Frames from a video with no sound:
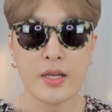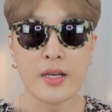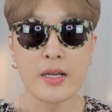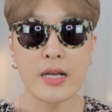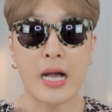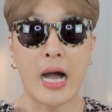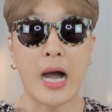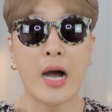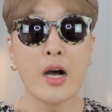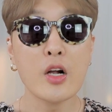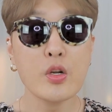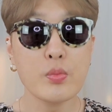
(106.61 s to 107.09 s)

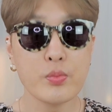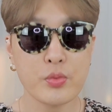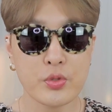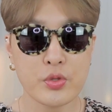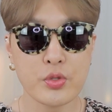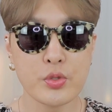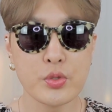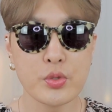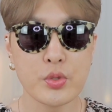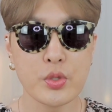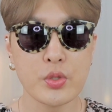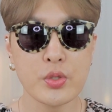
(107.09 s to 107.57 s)
가을
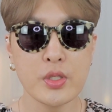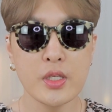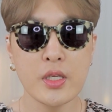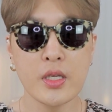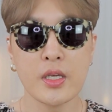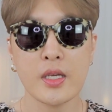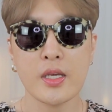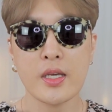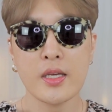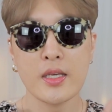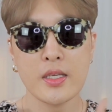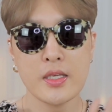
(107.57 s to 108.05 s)

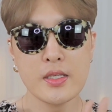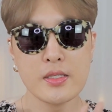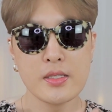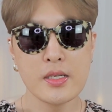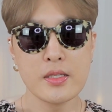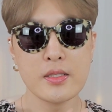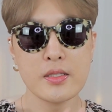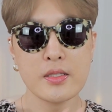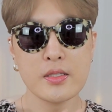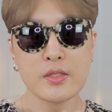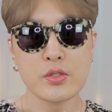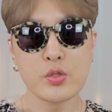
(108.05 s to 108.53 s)
뮤트톤이
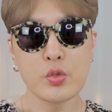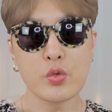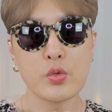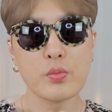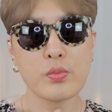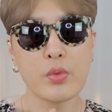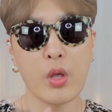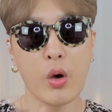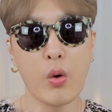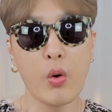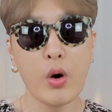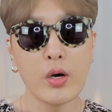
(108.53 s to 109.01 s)
이제는
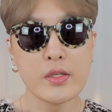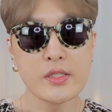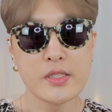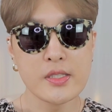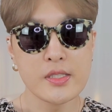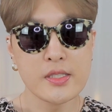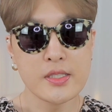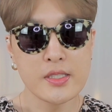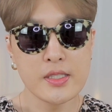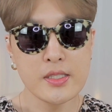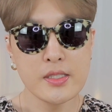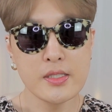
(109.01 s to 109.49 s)
조금
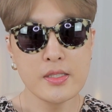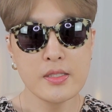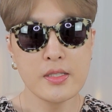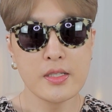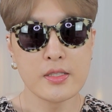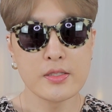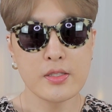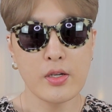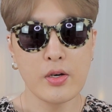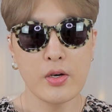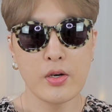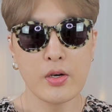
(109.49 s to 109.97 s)
더워지는
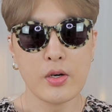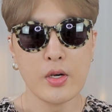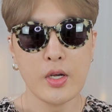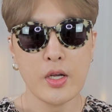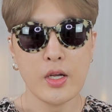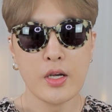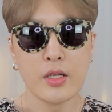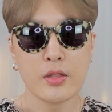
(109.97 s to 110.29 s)
시즌에서